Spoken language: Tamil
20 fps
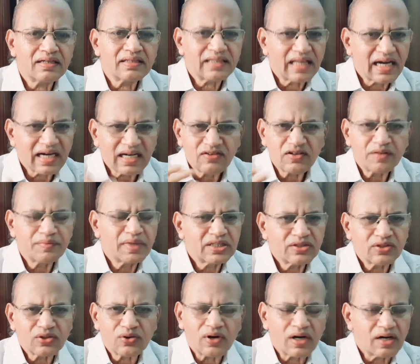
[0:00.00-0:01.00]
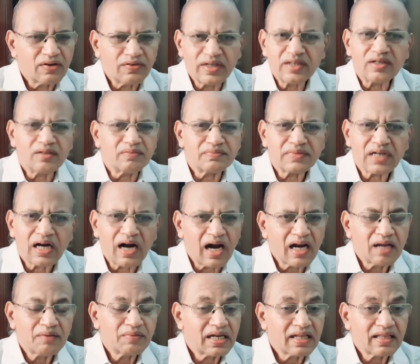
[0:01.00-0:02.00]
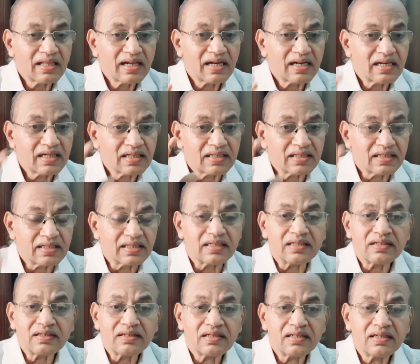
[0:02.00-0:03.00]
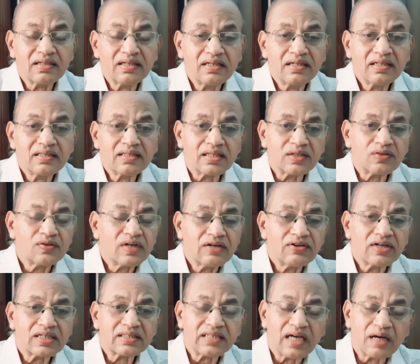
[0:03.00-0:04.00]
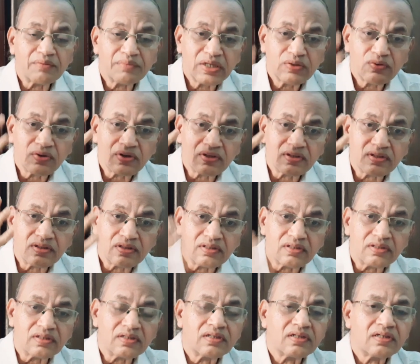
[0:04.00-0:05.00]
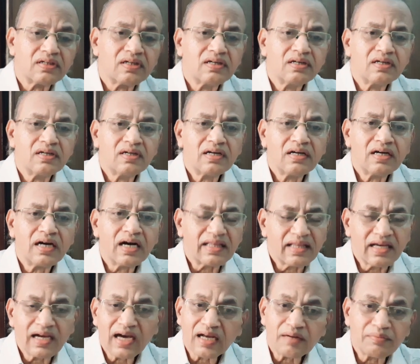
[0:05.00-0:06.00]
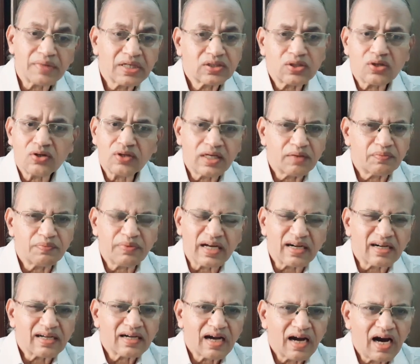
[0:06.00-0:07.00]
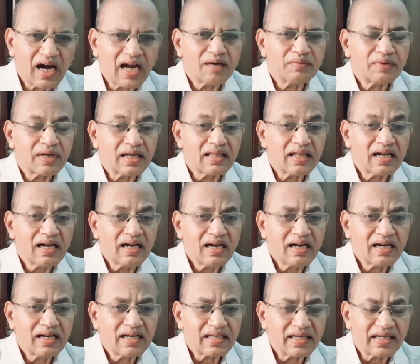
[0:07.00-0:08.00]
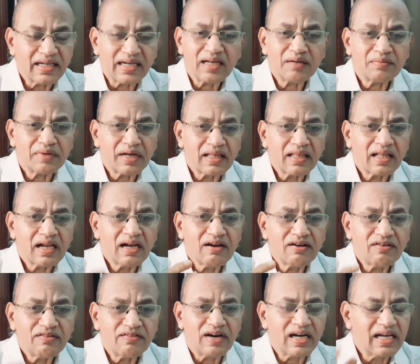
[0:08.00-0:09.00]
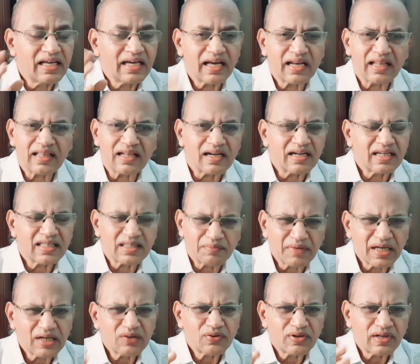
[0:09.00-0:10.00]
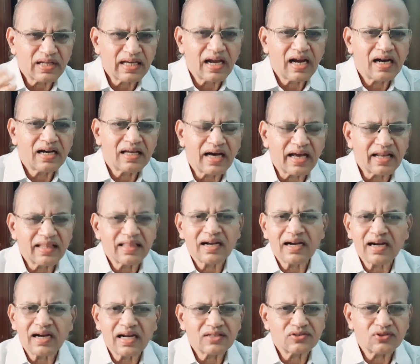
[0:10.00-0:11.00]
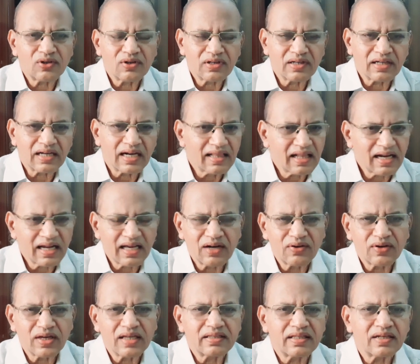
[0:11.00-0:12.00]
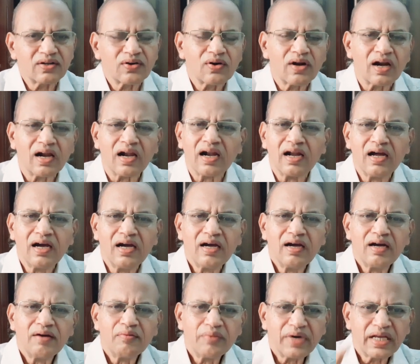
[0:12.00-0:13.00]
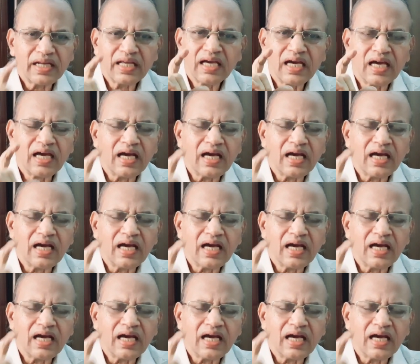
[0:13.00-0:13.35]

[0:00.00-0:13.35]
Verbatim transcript: தகவமைத்துக் கொள்ள வேண்டும் காலமறிதல் என்று திருவள்ளுவர் சாமி ஒரு அதிகாரமே சொல்லியிருப்பார் காலமறிதல் இடமறிதல் வழி அறிதல் இந்த மாதிரி ஒரு ஏழு அறிதல்களை சொல்லுகின்ற அதெல்லாம் என்னுடைய திருக்குறள் பெரிய